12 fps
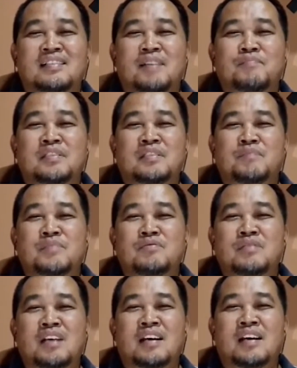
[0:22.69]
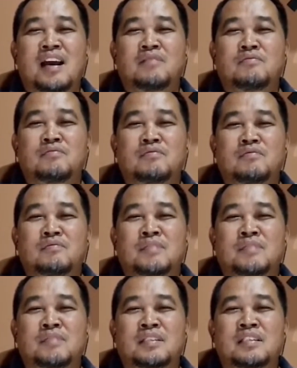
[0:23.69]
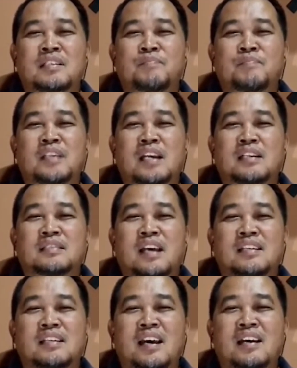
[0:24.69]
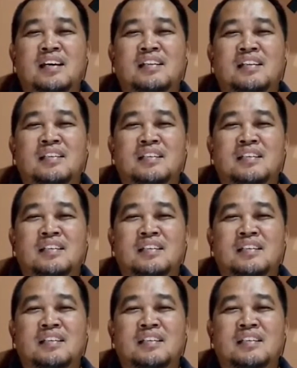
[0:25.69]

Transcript: tapi seminggu yang lalu mengirim pesan ke saya